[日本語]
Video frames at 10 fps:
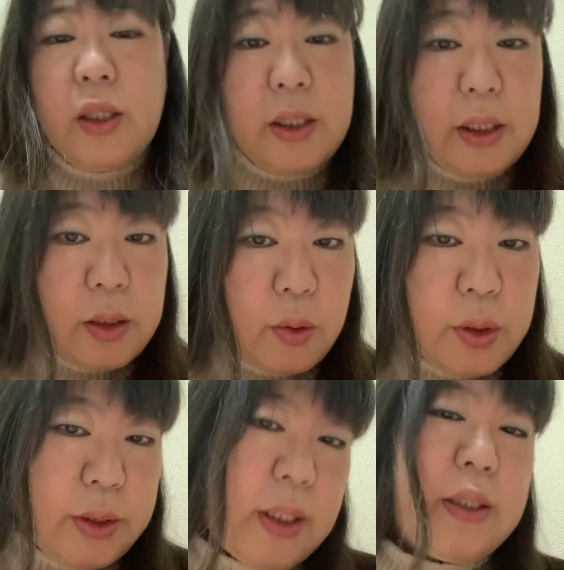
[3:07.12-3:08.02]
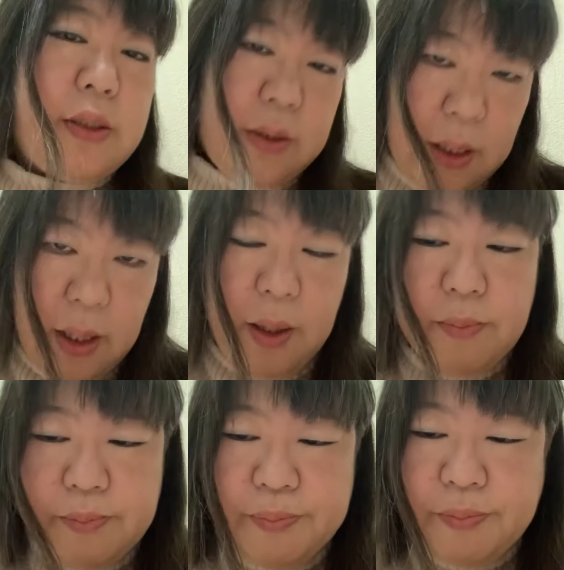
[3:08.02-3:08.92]
引っ越しなんですが、
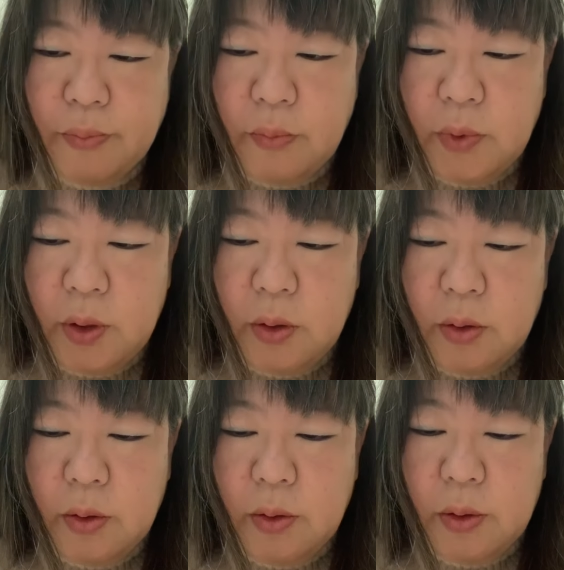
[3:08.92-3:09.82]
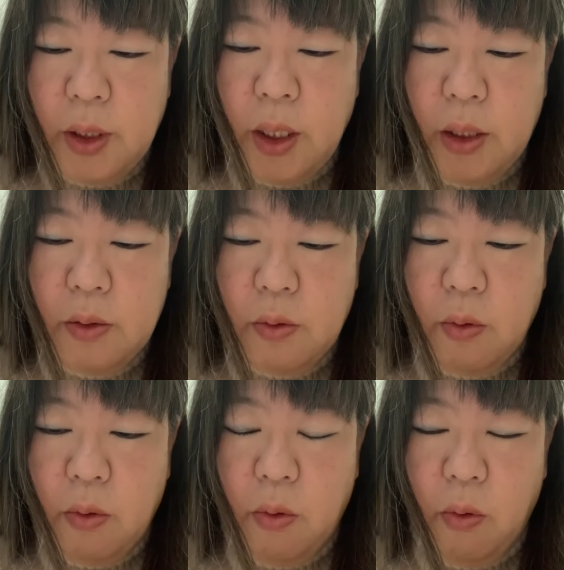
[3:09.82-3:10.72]
えっ、ー、
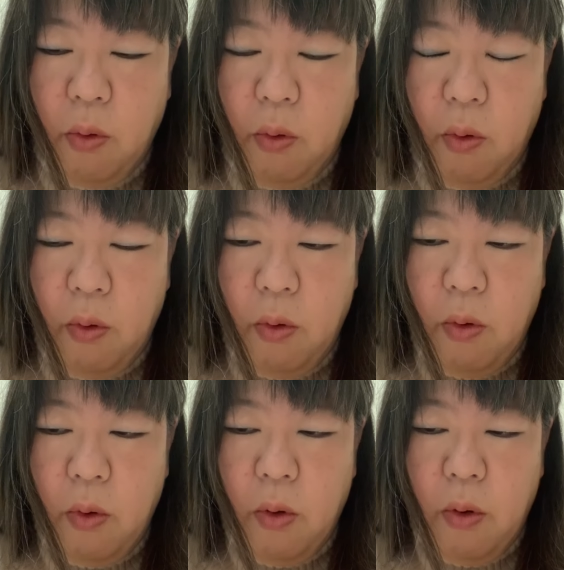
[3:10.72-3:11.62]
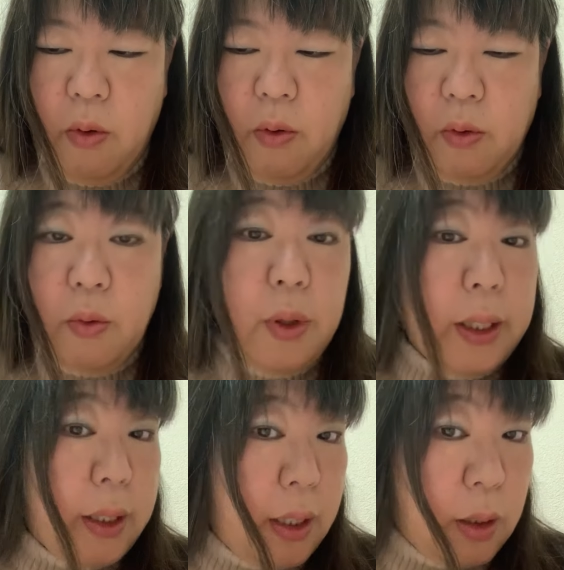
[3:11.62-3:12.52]
と、これ
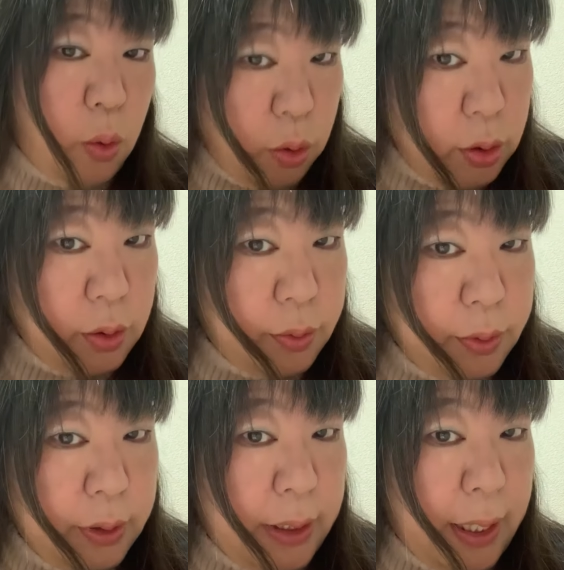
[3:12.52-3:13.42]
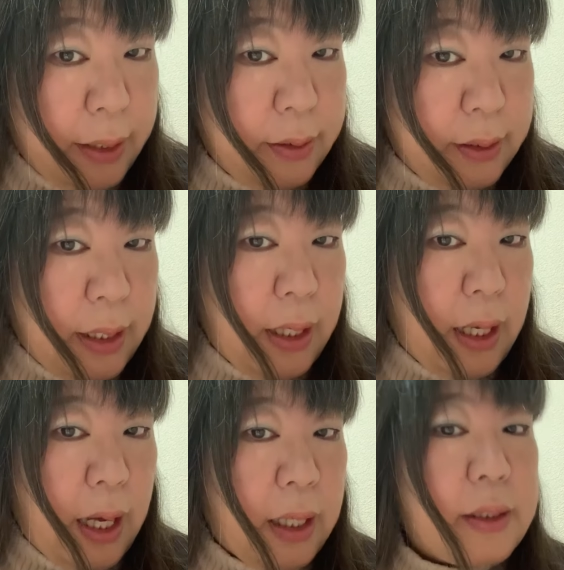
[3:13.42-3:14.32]
から今職に出会って
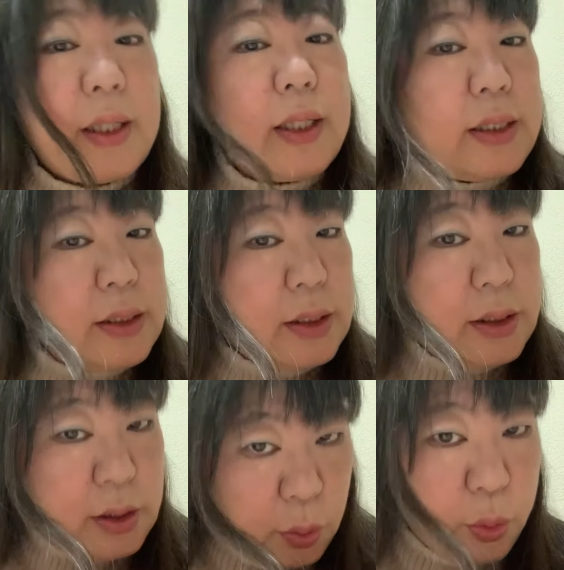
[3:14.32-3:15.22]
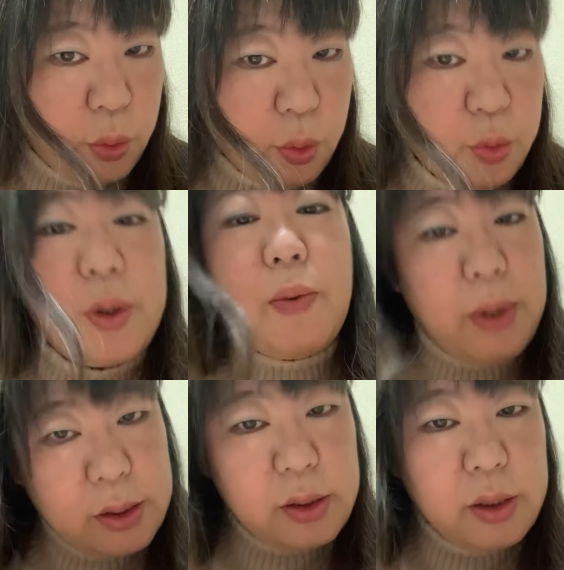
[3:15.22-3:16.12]
新しい仕事増え
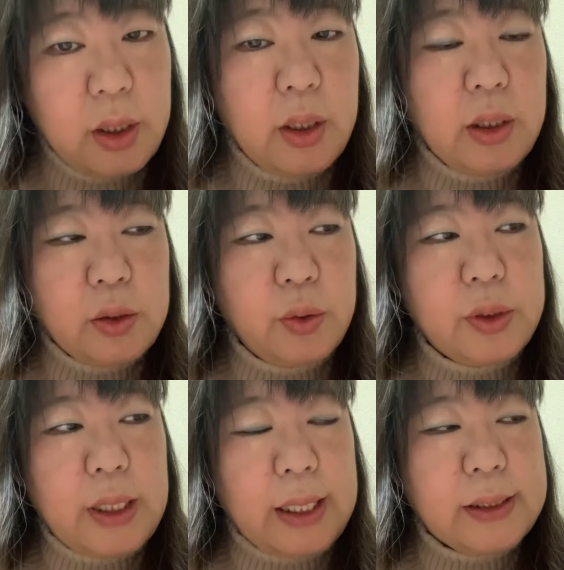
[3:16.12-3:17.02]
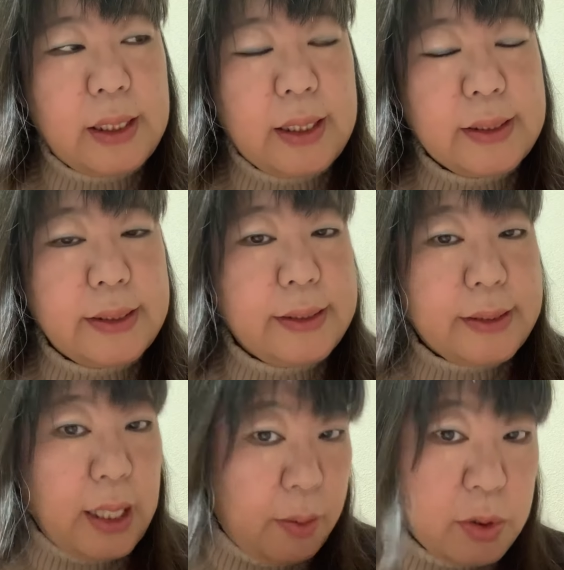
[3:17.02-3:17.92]
ます。そして新しい
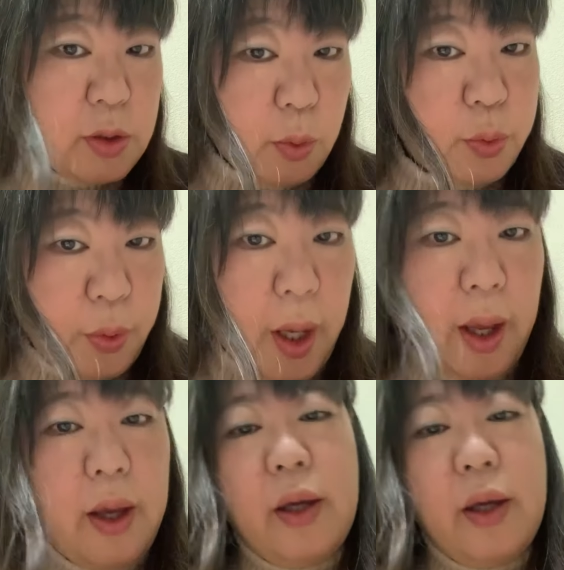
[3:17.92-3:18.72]
サービスも増え、